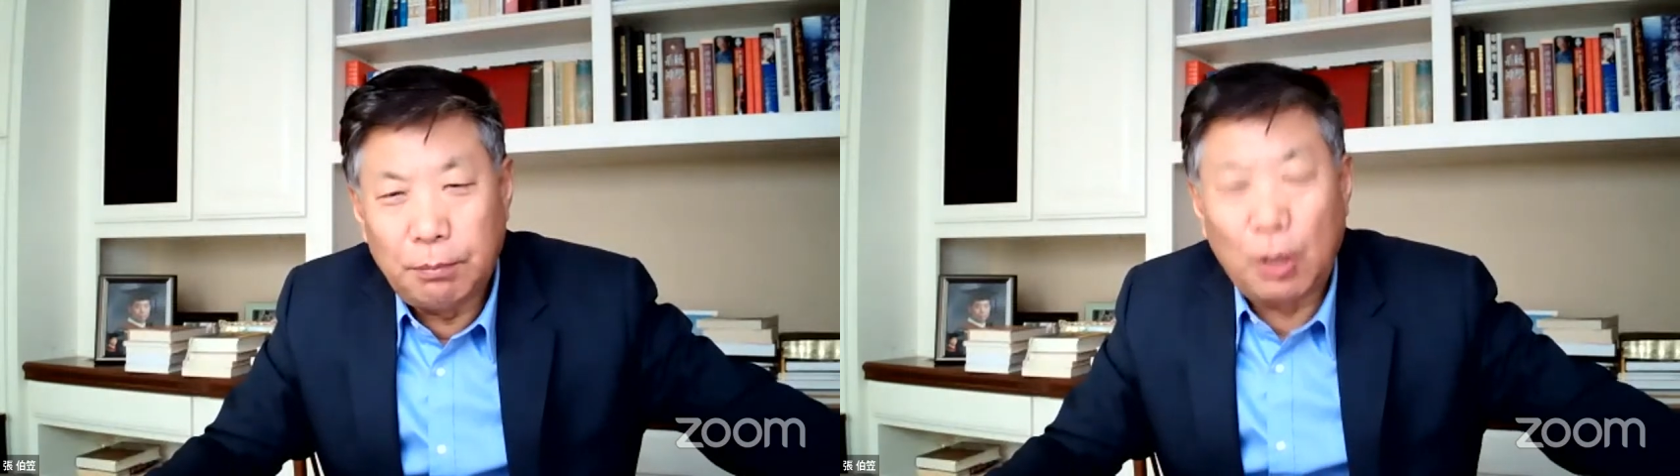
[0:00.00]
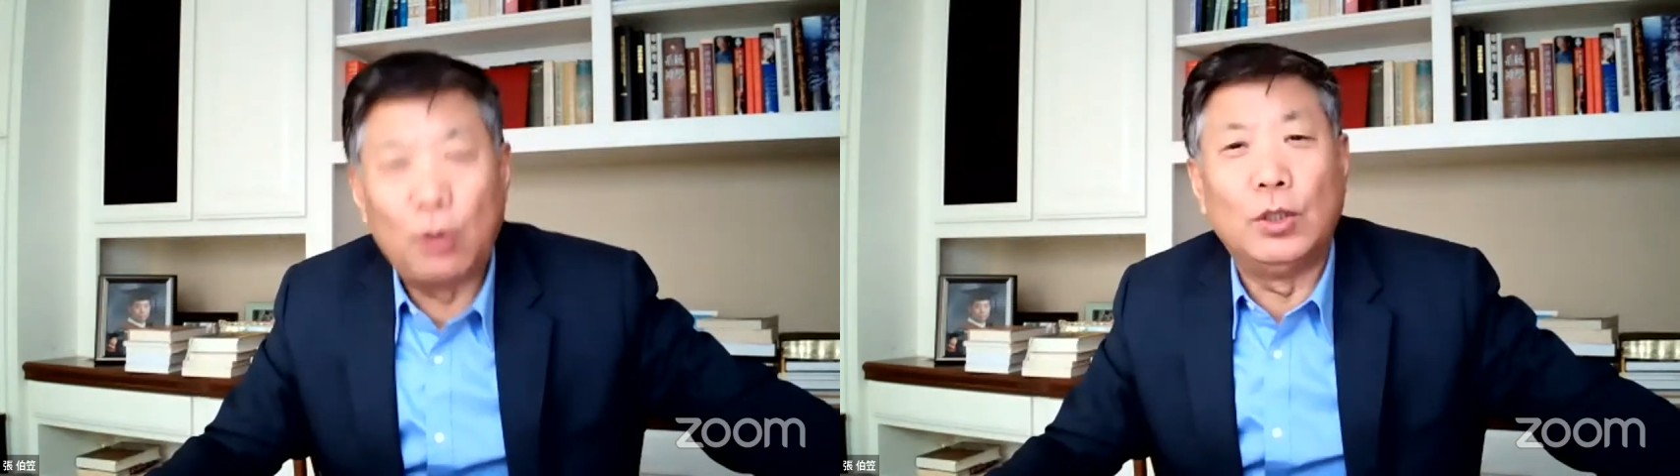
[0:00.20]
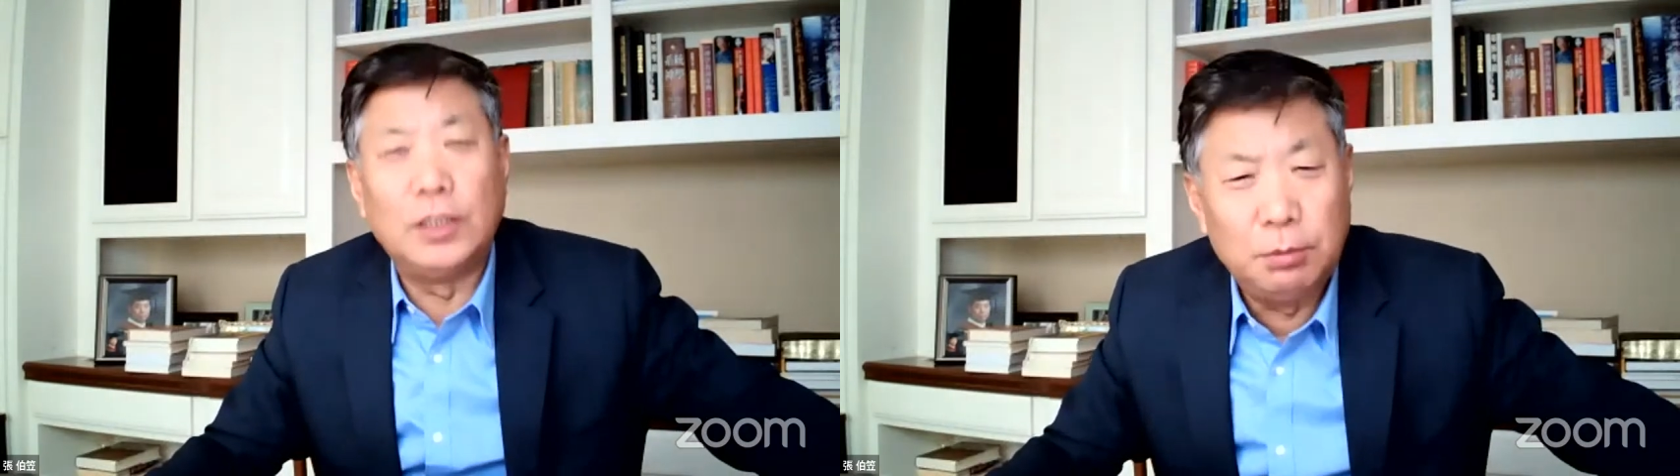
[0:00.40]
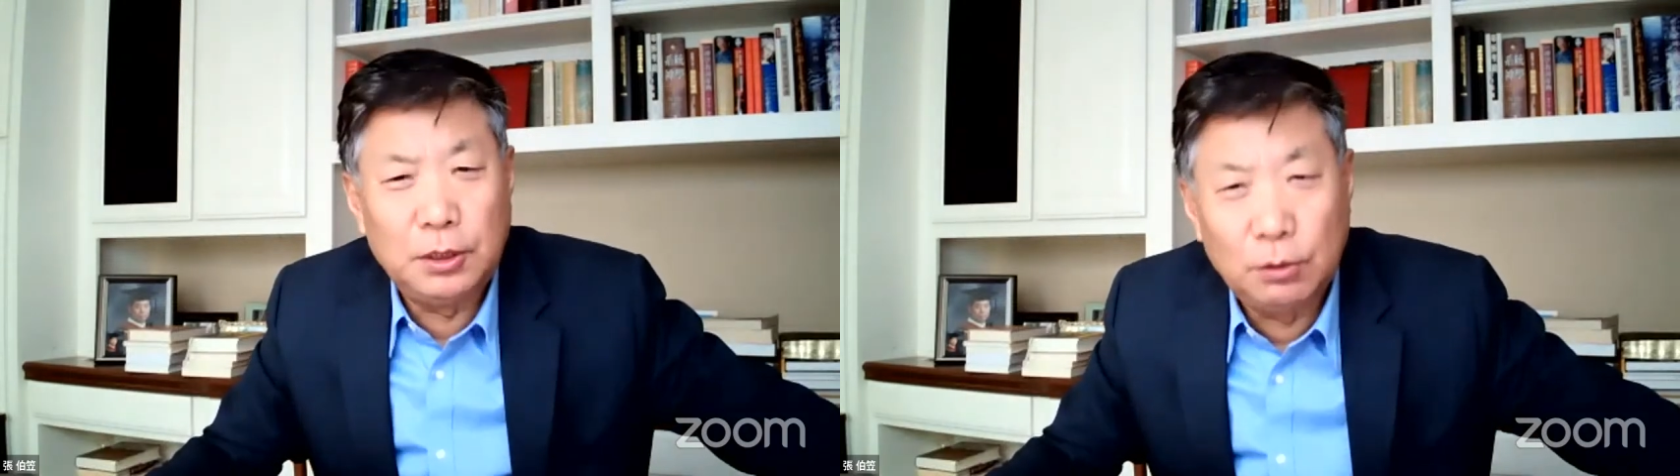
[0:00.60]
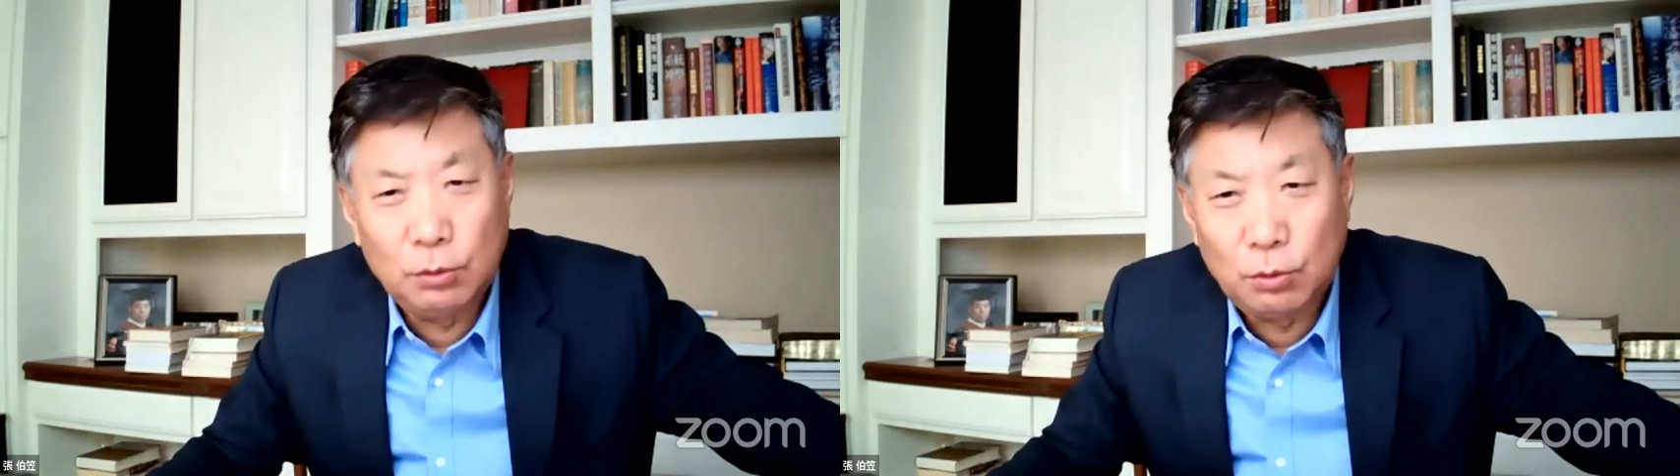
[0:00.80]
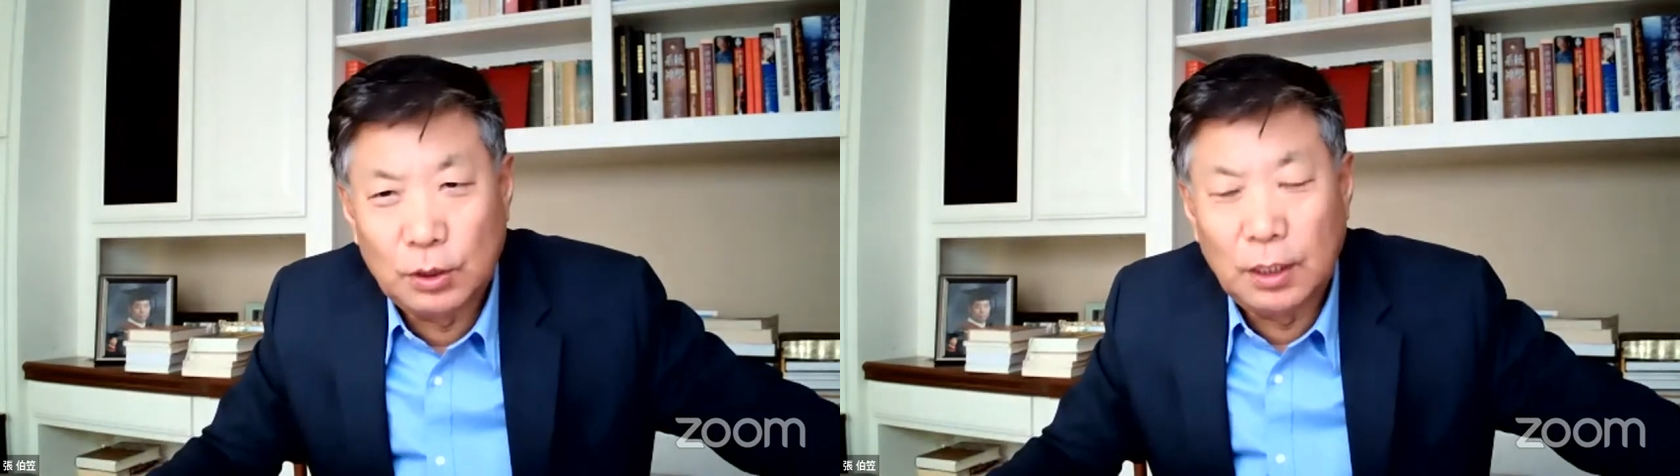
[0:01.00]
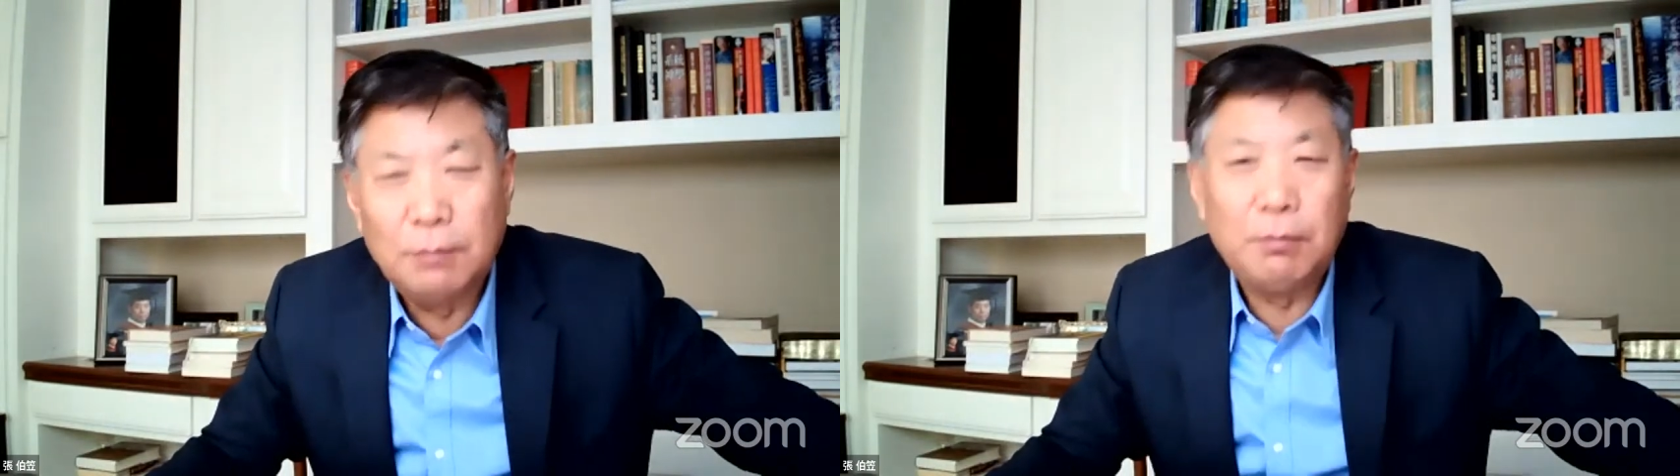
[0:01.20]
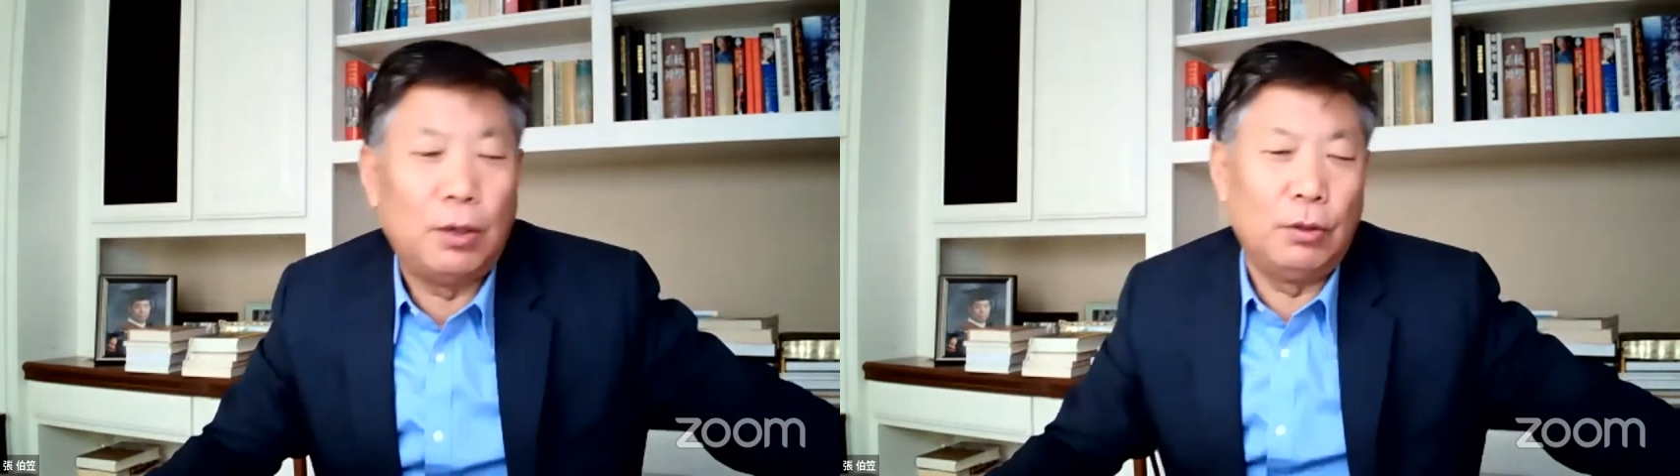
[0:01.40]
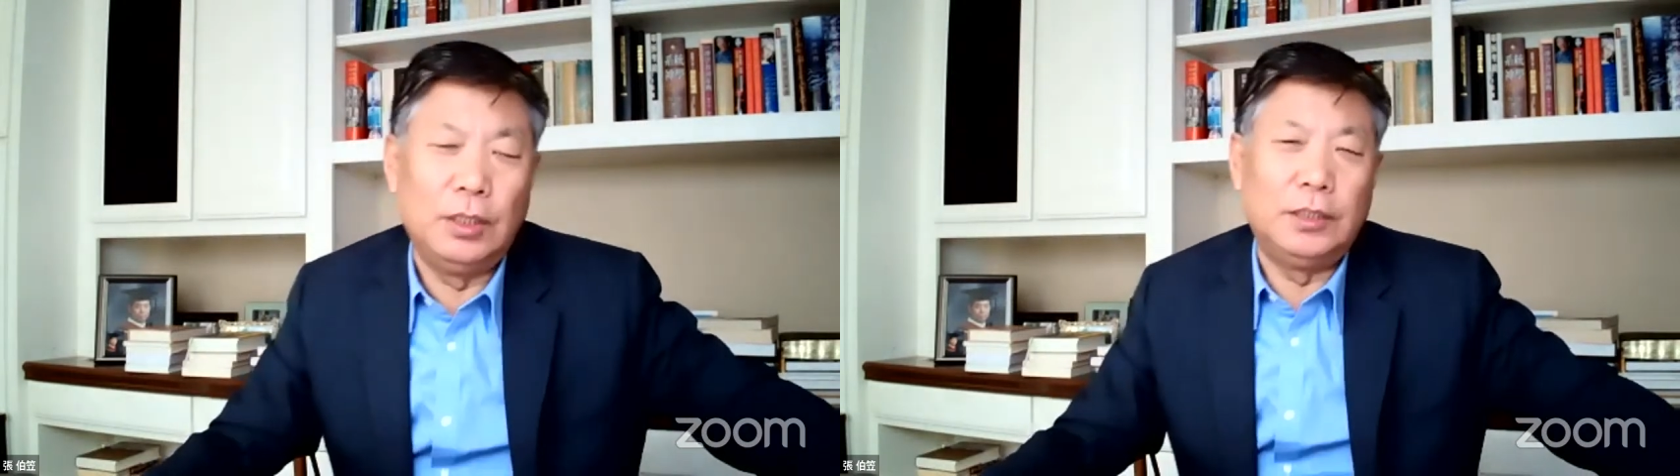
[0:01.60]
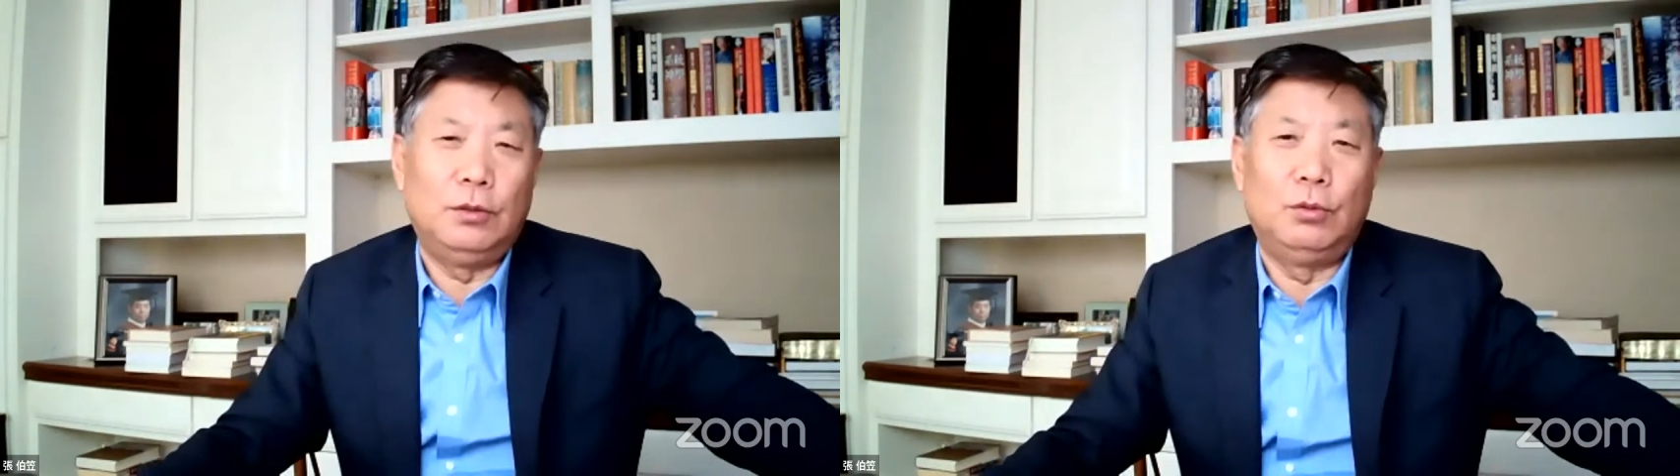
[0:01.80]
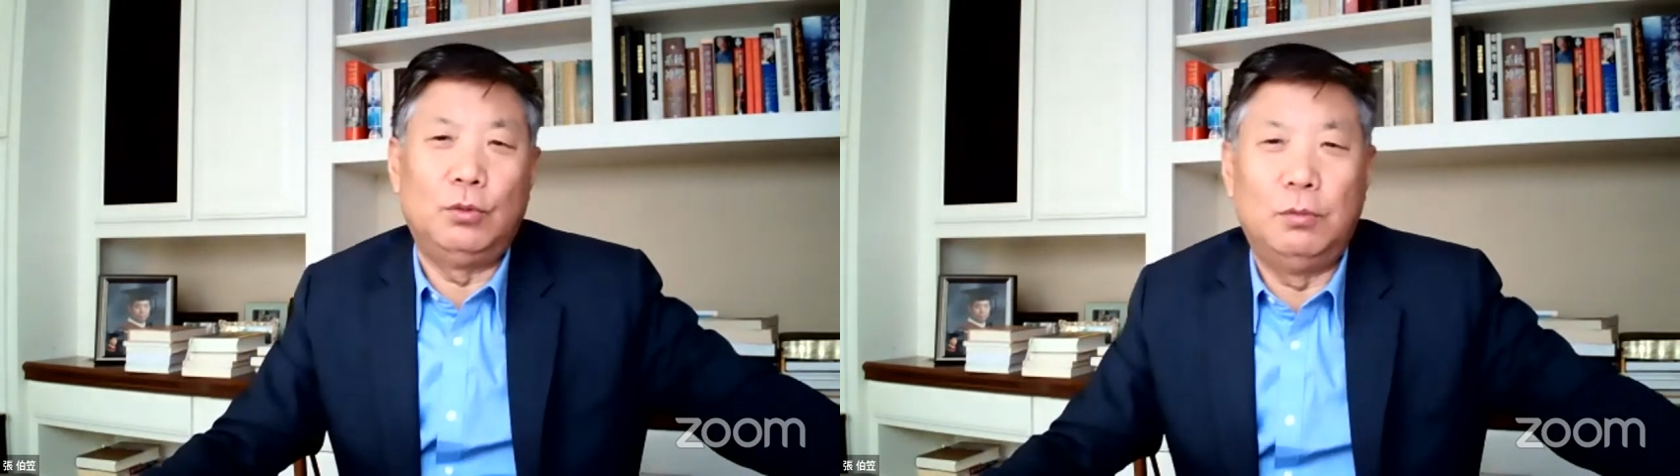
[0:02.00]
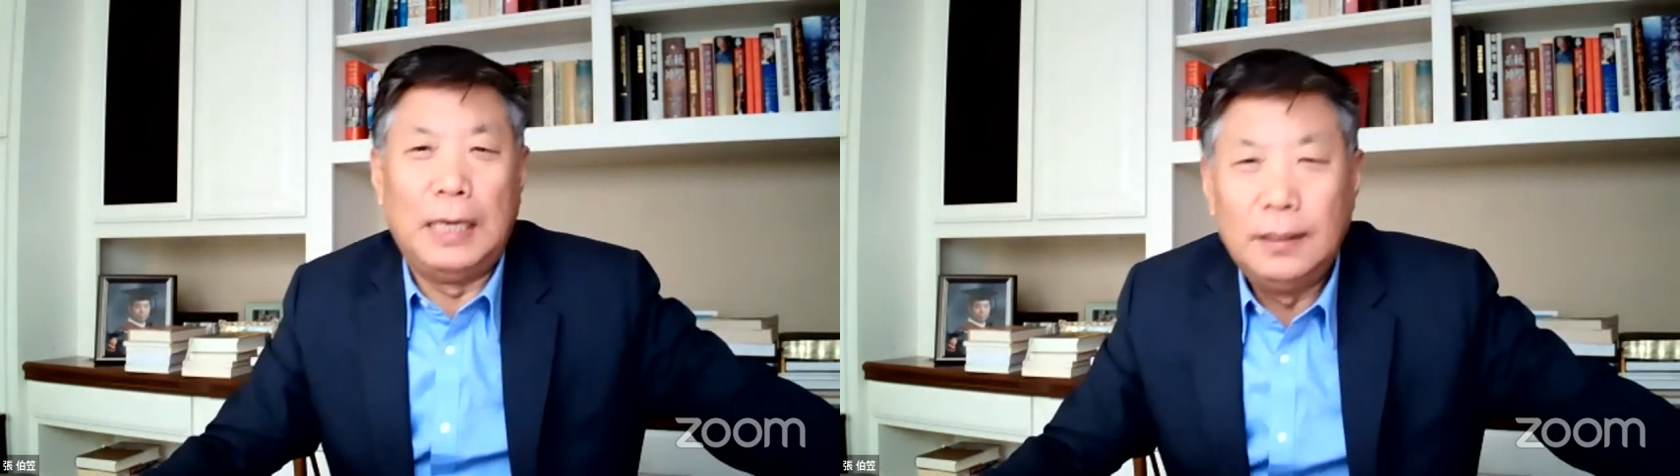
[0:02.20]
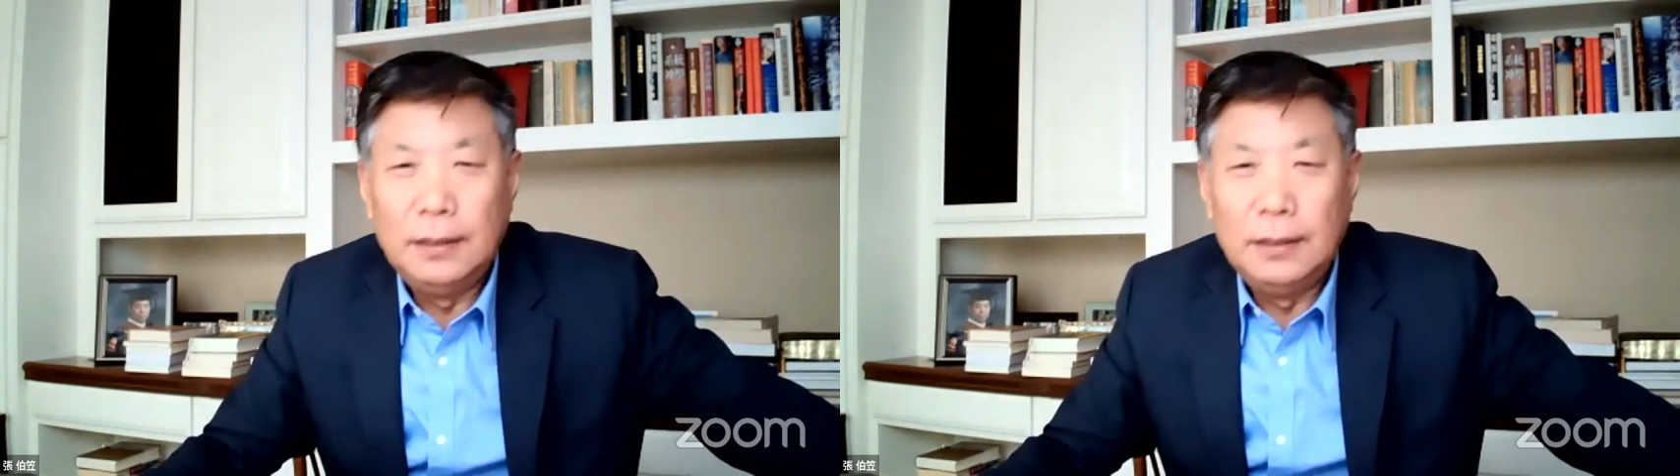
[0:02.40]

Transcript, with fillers: 保罗是不是基督徒呢？保罗是基督徒嘛？